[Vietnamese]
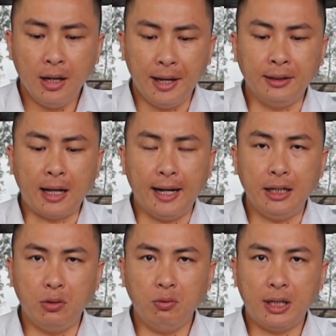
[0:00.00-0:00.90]
hiện tại
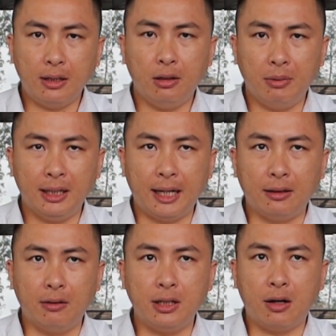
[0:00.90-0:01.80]
thì túc xanh thì bên
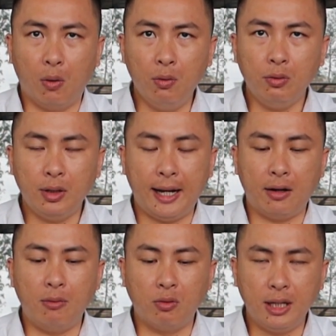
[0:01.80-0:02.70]
khanh có xe cũ
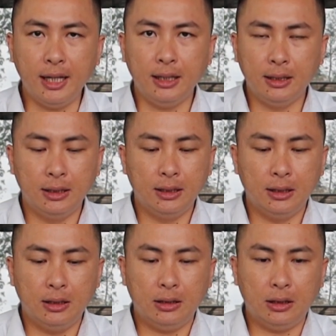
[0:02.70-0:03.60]
đang có một chiếc
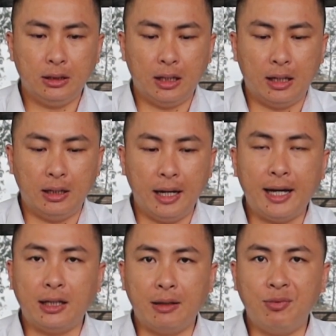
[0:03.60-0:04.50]
à, để
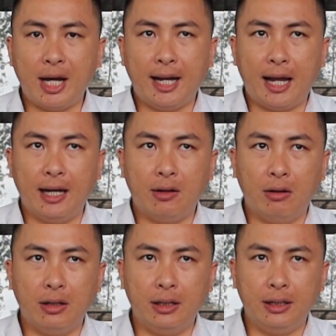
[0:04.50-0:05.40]
Khanh kiểm tra lại
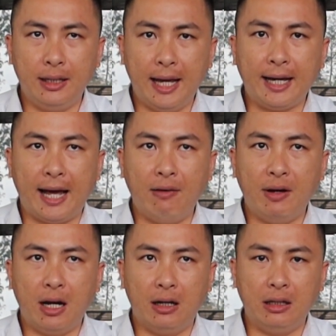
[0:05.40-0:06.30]
coi giá cả
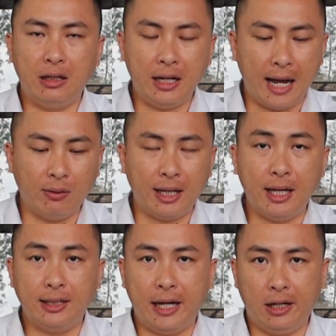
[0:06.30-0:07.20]
và đời như thế nào tại
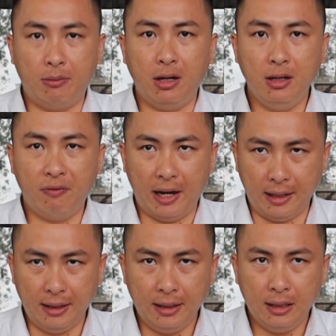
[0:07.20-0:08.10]
vì xe nó mới vừa
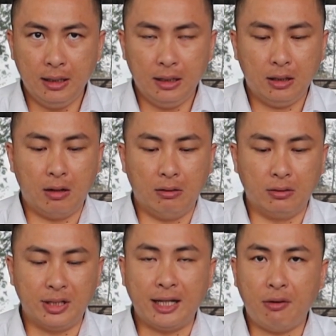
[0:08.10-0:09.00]
về
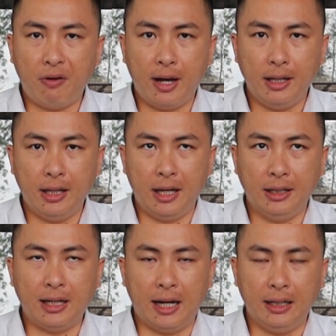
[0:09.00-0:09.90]
còn Santa Fe thì
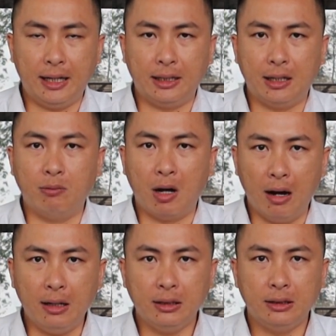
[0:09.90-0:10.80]
hiện tại Khanh không
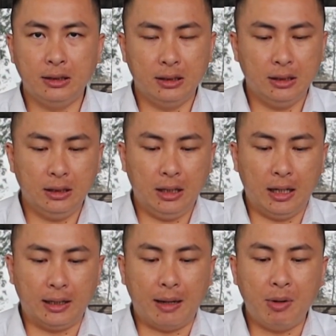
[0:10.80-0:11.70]
có
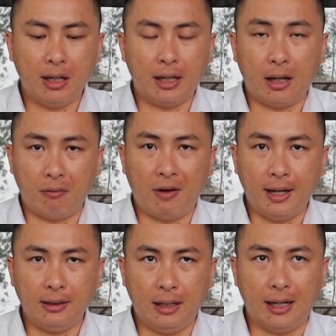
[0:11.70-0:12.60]
à, cảm ơn anh Thành
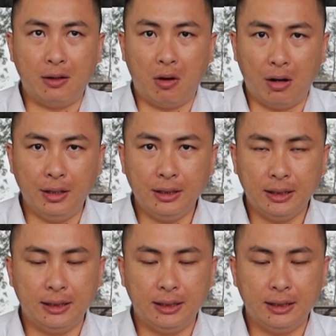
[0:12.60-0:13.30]
Phát đã đặt câu hỏi